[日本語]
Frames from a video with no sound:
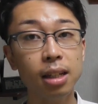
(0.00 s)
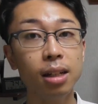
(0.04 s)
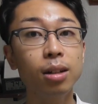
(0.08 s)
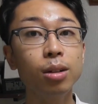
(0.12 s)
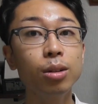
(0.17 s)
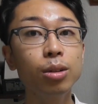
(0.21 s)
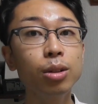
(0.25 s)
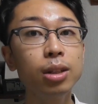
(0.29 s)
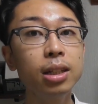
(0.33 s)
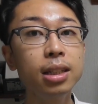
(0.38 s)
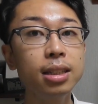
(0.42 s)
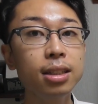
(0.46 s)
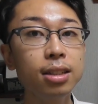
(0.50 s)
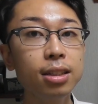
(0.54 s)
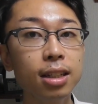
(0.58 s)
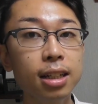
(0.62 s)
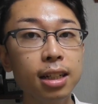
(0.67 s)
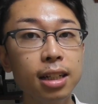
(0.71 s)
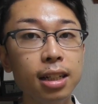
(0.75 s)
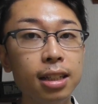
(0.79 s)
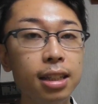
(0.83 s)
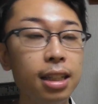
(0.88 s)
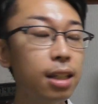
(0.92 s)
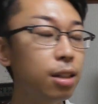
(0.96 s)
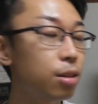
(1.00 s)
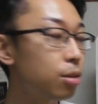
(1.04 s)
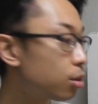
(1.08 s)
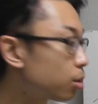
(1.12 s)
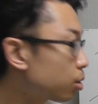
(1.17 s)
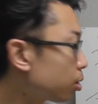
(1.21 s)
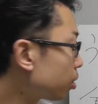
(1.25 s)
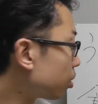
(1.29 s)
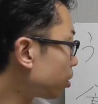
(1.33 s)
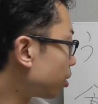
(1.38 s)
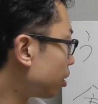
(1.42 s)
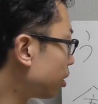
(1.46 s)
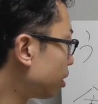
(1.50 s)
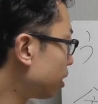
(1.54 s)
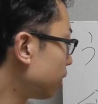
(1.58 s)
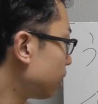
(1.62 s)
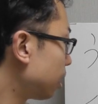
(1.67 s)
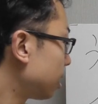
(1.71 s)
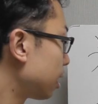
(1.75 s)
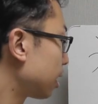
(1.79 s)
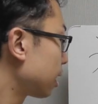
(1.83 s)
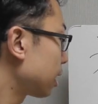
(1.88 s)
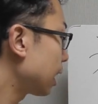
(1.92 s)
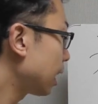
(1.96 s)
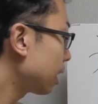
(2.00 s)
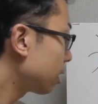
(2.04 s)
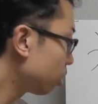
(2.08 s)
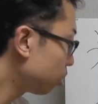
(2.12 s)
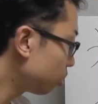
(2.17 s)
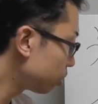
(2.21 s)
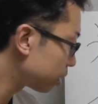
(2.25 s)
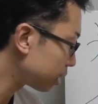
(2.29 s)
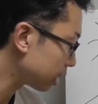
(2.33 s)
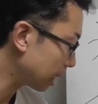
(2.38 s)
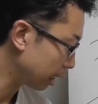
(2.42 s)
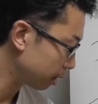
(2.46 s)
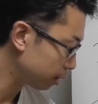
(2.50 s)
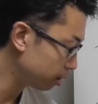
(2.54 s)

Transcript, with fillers: このインスリンが出ると血糖値が